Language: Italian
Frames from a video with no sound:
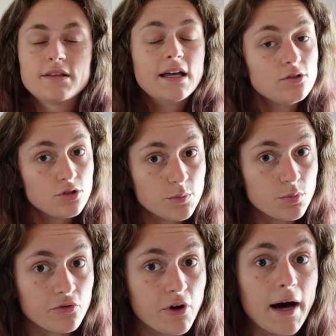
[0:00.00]
Tanto
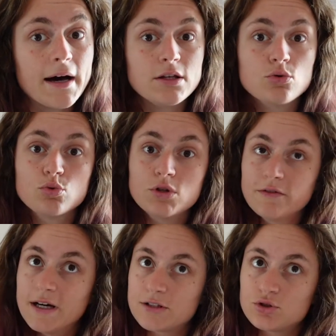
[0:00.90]
tempo fa, in un
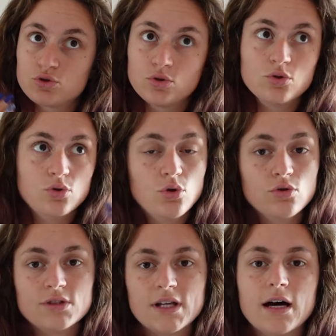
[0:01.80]
universo
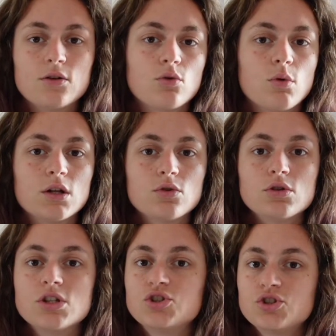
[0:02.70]
lontano, quando
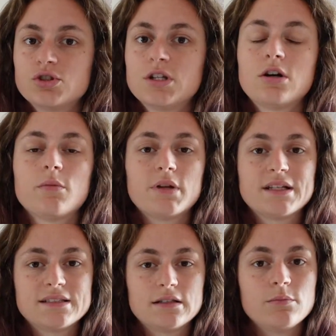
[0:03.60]
gli short erano appena
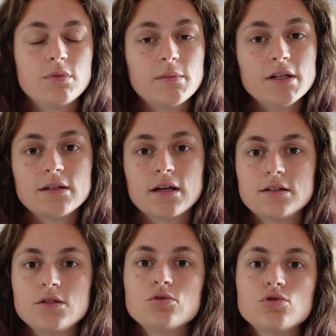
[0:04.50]
stati
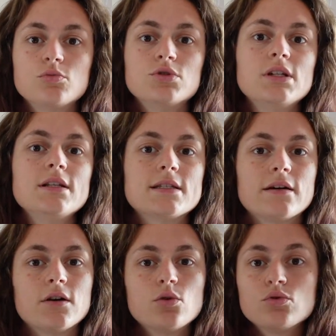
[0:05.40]
implementati, YouTube
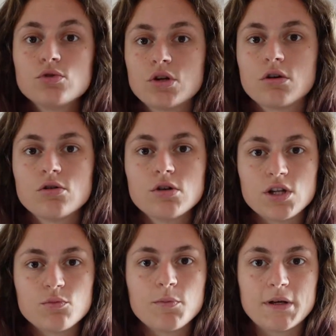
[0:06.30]
utilizzava un unico
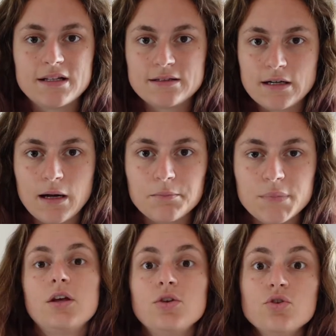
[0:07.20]
algoritmo per
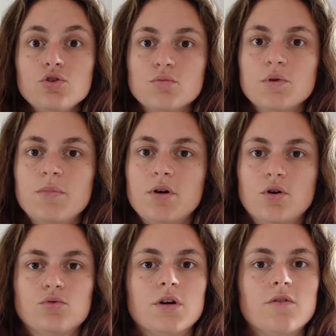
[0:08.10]
entrambi. YouTube
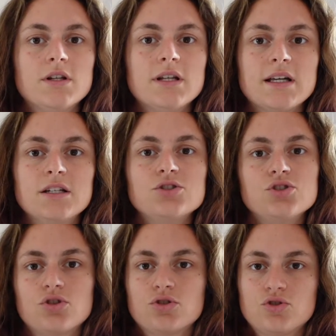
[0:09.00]
però, una volta che gli
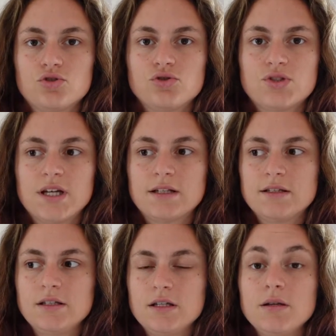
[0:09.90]
short sono
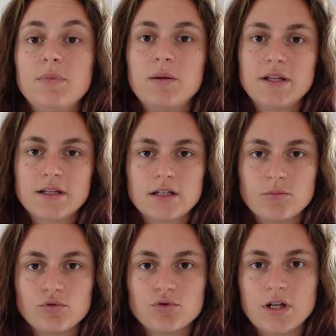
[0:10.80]
stati implementati
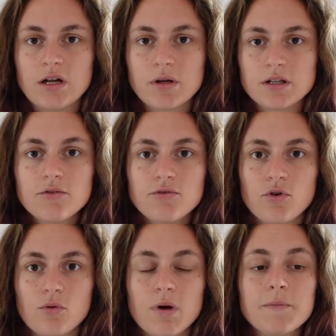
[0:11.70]
appunto nella
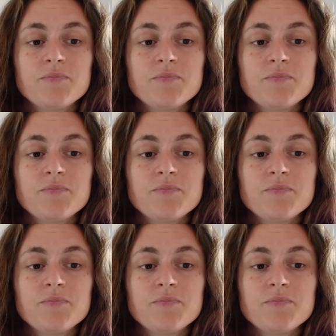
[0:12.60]
piattaforma,